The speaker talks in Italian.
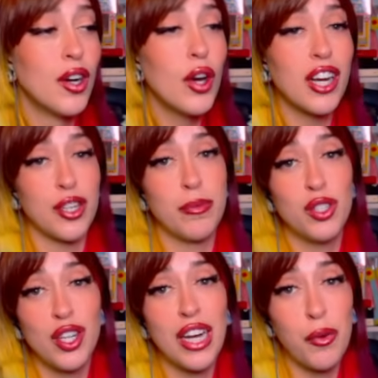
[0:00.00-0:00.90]
ora c'è
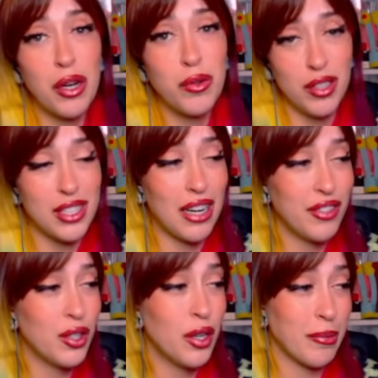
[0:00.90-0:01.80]
bisogno che qualcuno
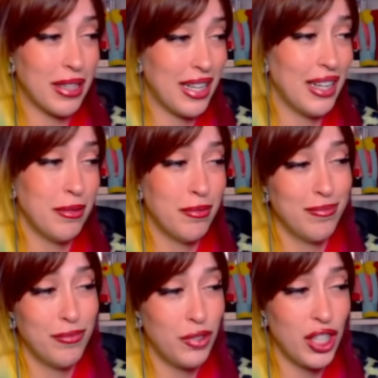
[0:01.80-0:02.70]
salvi noi perché
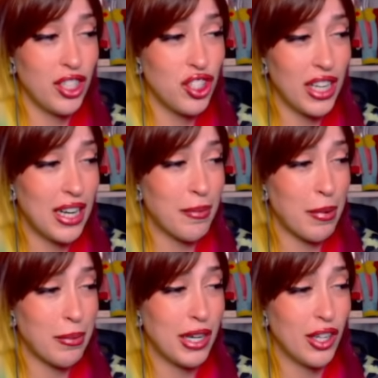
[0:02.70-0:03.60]
mm, Chicken Chicken è
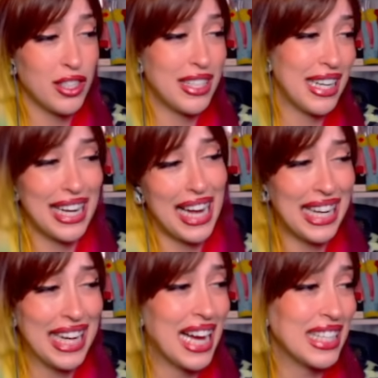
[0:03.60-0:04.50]
proprio alle nostre
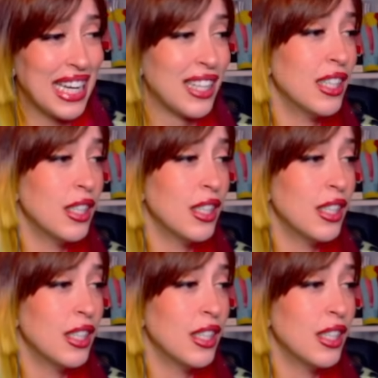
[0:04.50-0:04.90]
calcagna.